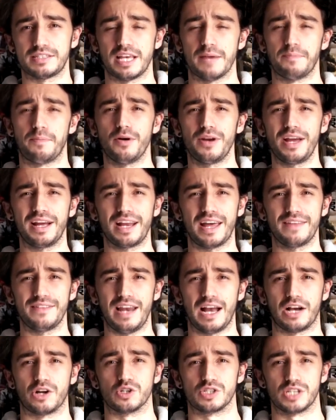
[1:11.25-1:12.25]
Se pone grande
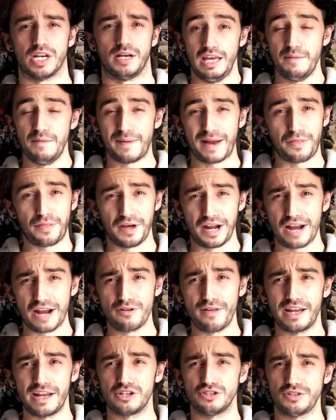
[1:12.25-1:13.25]
la cosa. Y para cerrar,
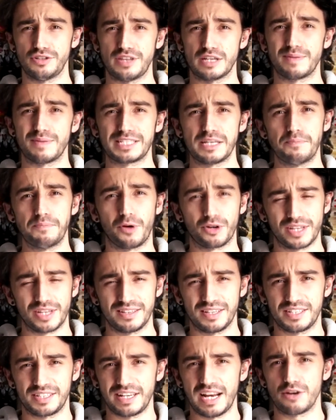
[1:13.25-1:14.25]
una de las noticias más
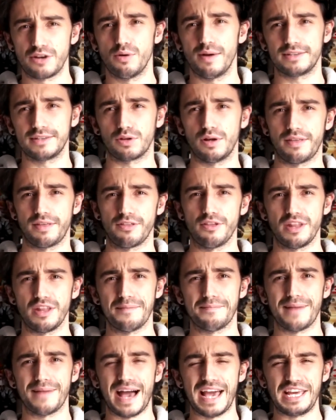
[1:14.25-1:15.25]
importantes es la nueva actualización
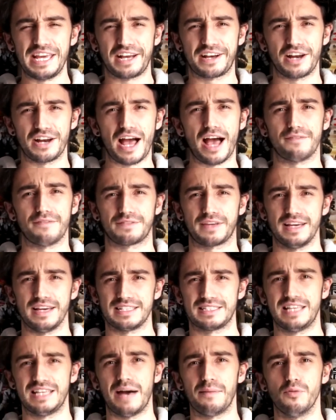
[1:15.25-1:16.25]
de Minecraft, que
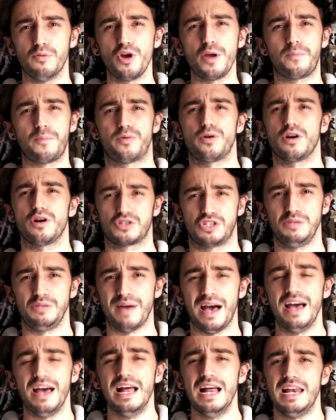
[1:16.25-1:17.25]
está muy
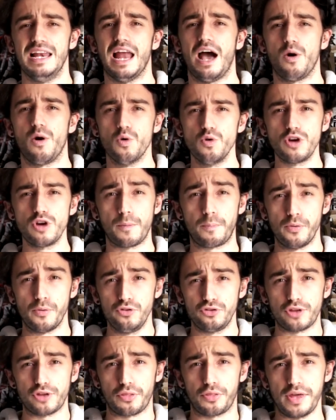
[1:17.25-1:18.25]
próxima, la
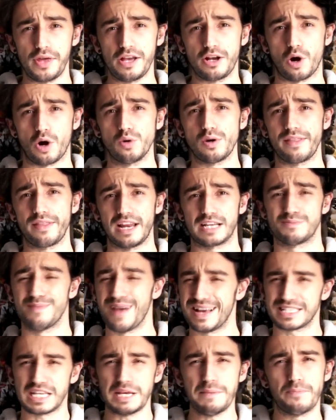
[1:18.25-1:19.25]
1.5, una de las
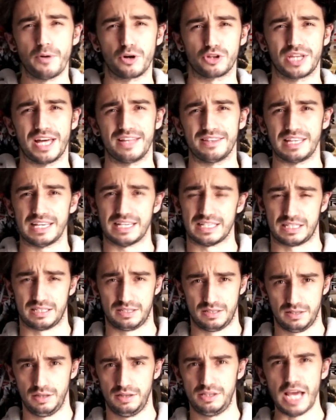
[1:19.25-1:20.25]
más
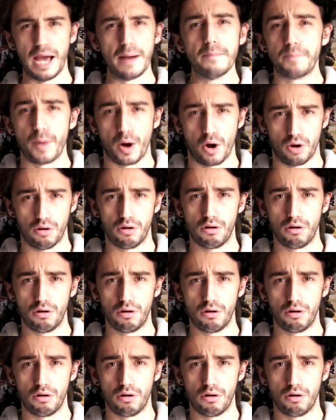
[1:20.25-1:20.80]
importantes. ¡Tiempo!